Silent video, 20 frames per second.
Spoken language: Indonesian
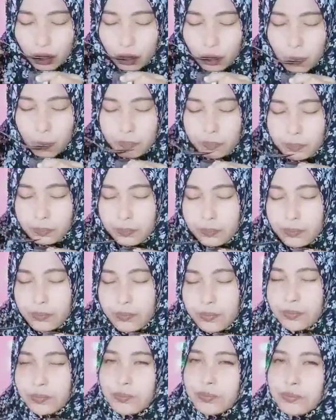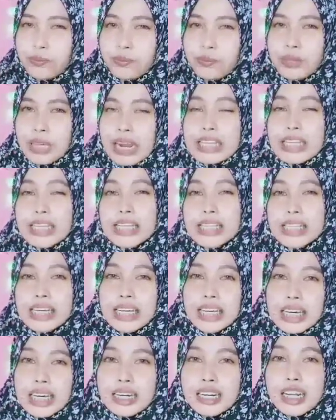hmm rasanya segar dan gak
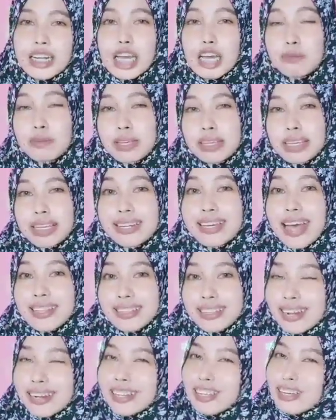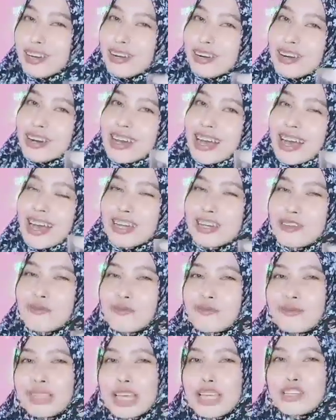bikin gatel di tenggorokan insya
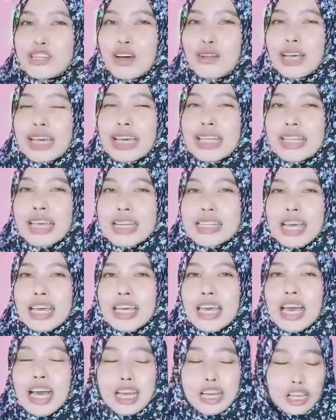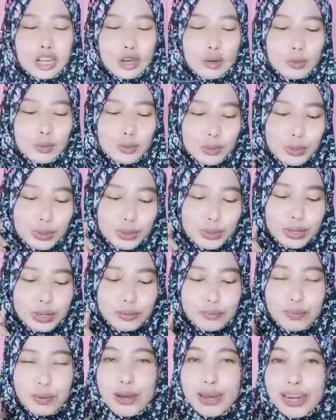Allah ikhtiar saya untuk
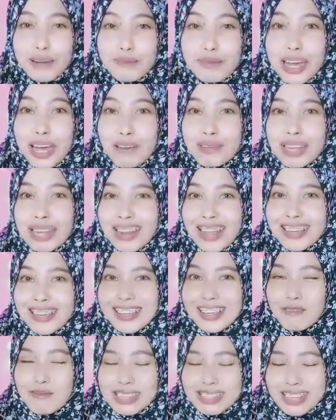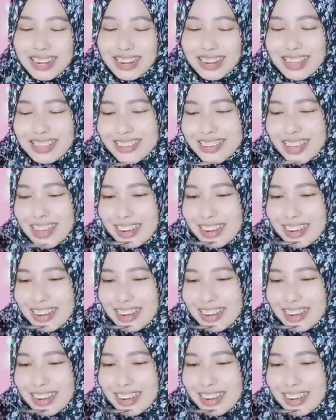program kehamilan lagi berjalan lancar